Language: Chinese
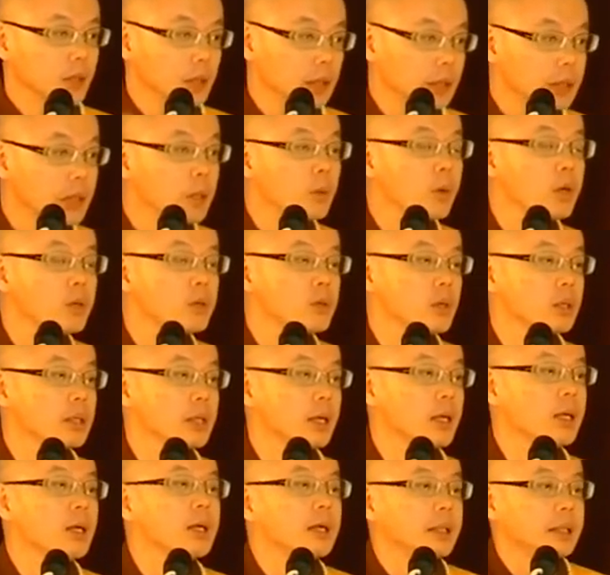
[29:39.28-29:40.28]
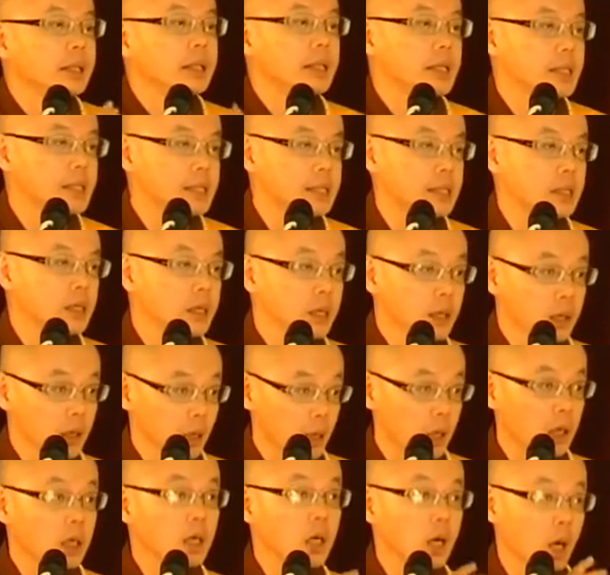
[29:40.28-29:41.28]
你会觉得你的心
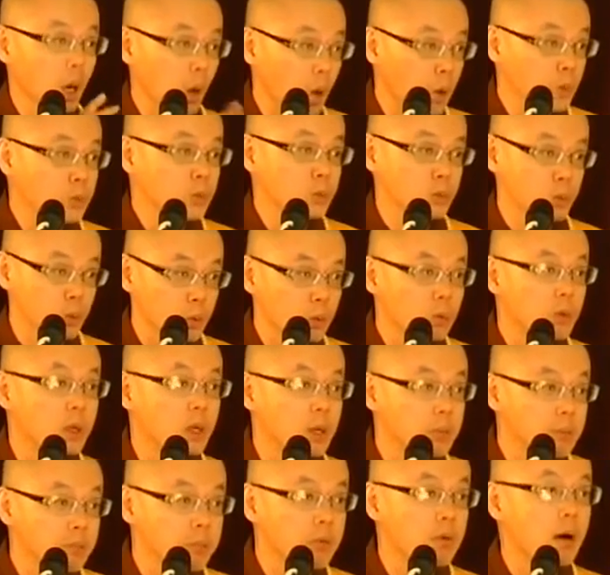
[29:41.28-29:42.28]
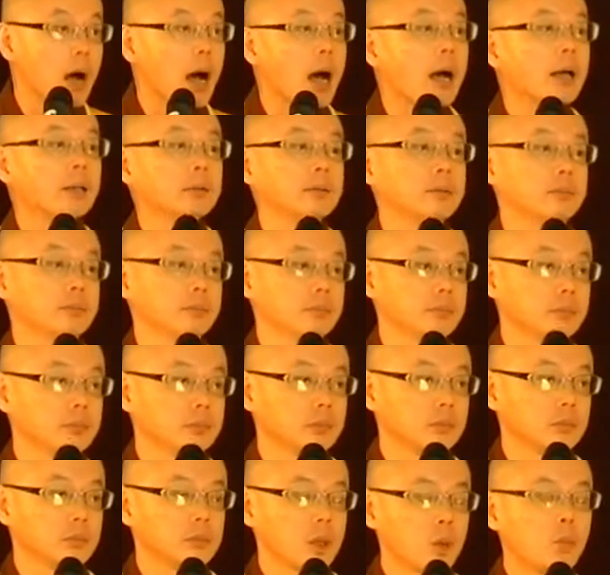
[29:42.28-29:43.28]
很恐惧跟不安。
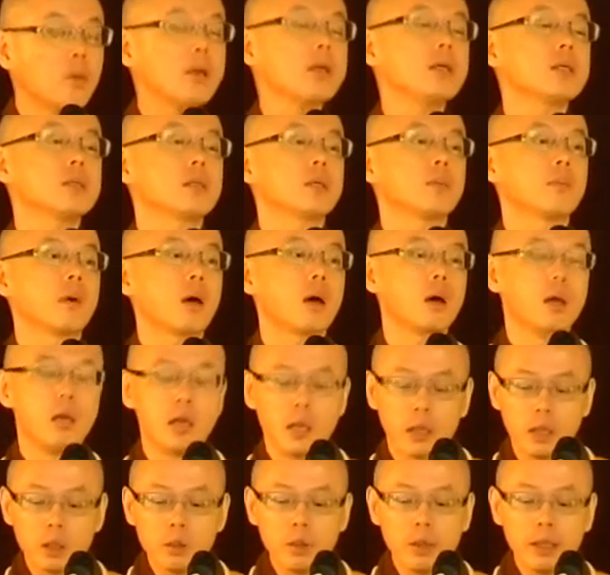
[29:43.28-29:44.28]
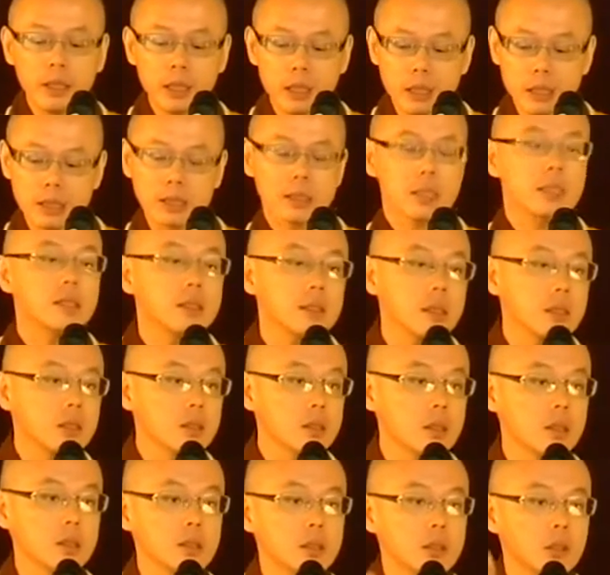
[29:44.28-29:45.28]
为什么？因为你生生
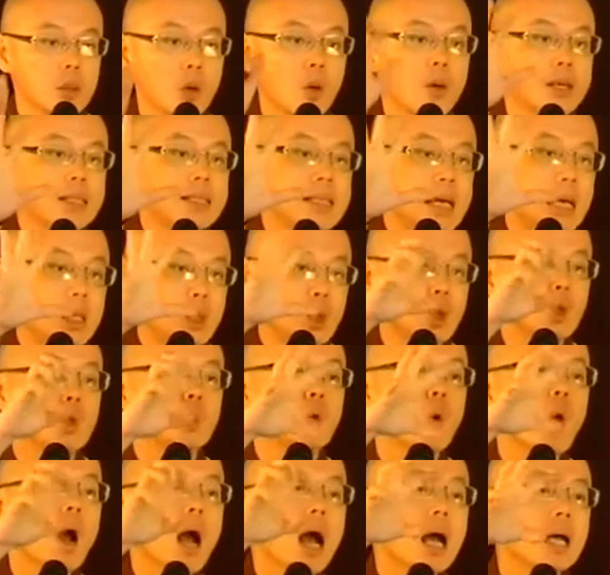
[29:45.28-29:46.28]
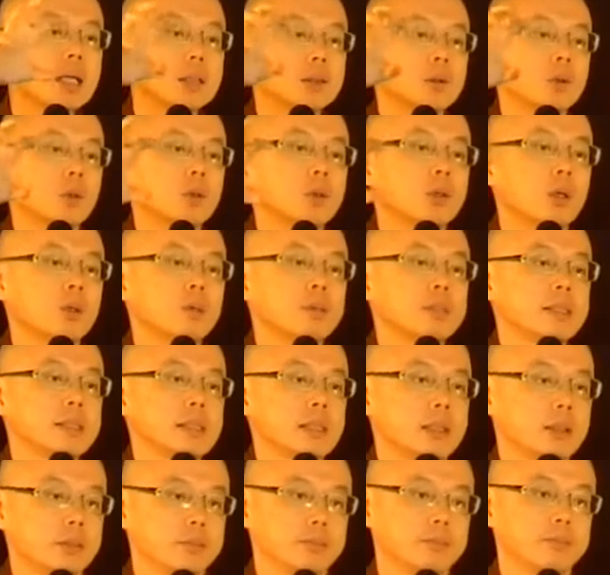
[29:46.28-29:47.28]
世世都很想抓很多东
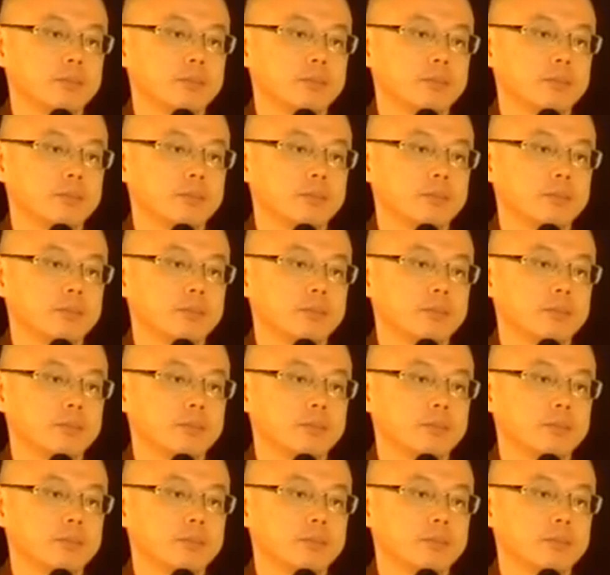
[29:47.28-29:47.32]
西，